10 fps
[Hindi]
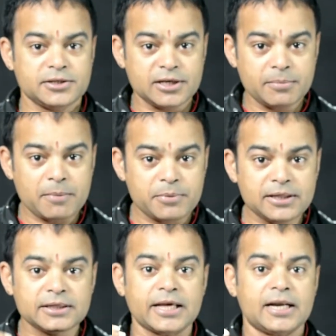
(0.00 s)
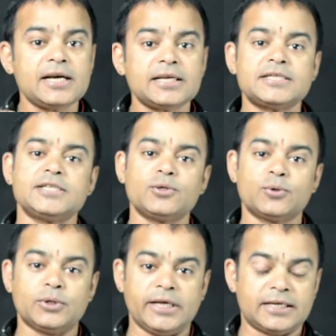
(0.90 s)
जब आप इन तरह की चीज़ों
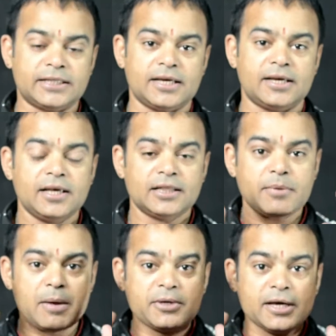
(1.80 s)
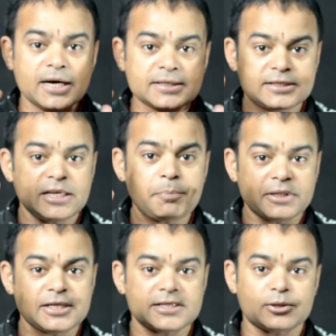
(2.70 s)
को देखते हैं तब आपकी 80
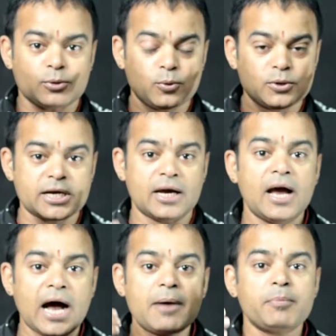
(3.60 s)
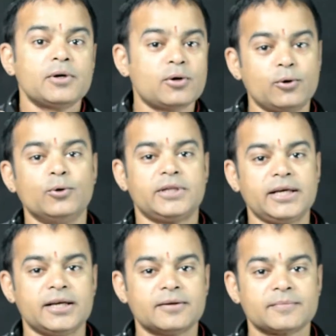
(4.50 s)
प्रतिशत ऊर्जा आप खोते
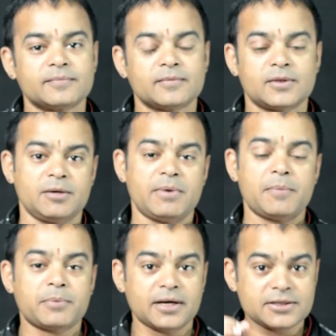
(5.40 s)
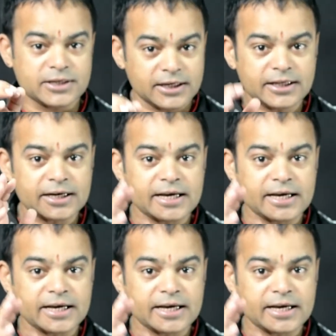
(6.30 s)
हैं तब आपका चरित्र